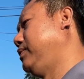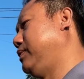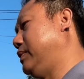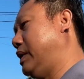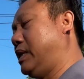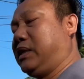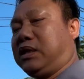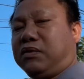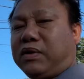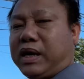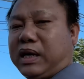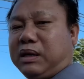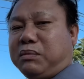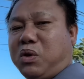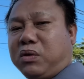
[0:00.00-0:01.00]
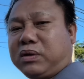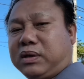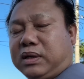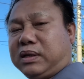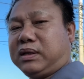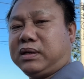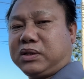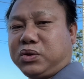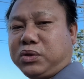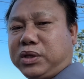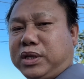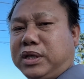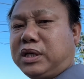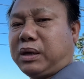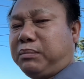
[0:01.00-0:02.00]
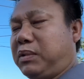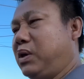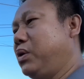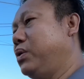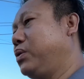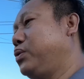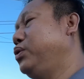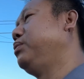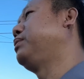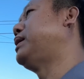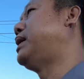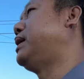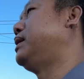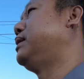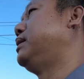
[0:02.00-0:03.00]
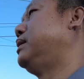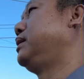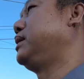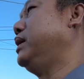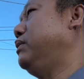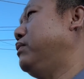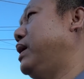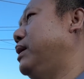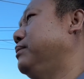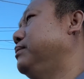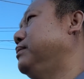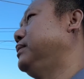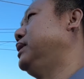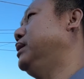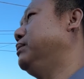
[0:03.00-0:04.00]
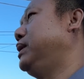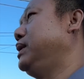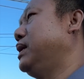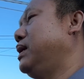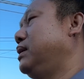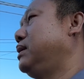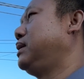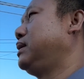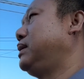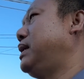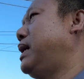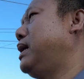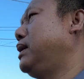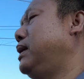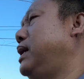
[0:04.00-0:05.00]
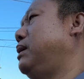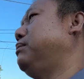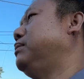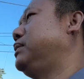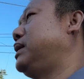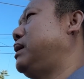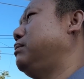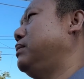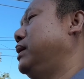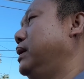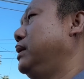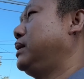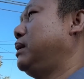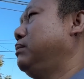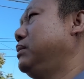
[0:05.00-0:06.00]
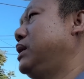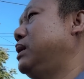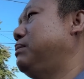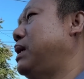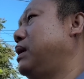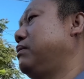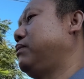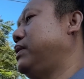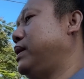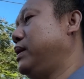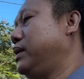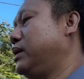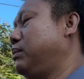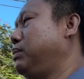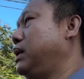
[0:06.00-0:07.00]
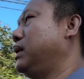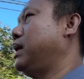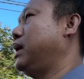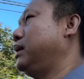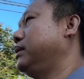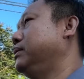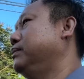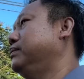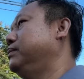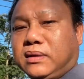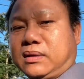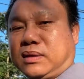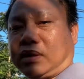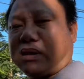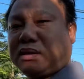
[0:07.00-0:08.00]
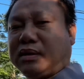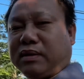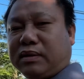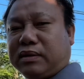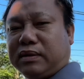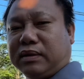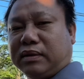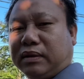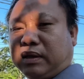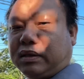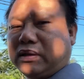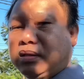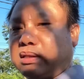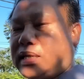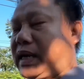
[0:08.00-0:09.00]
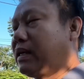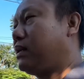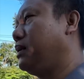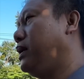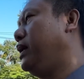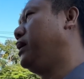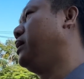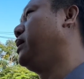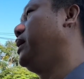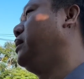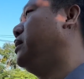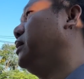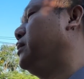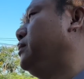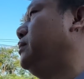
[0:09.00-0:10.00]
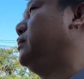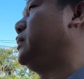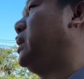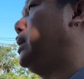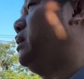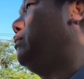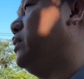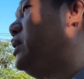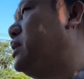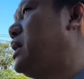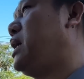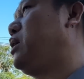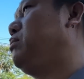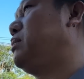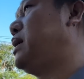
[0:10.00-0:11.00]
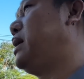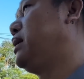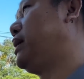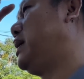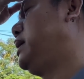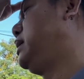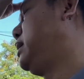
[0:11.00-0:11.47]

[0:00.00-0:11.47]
đó, như vậy là một ờ, số tiền khổng lồ của chúng ta ờ, kỳ vọng hiện bây giờ nó đang nằm trong hệ thống kho bạc và hệ thống ngân hàng nó chưa trải ra nền kinh tế được cho nên vì sao chúng ta phải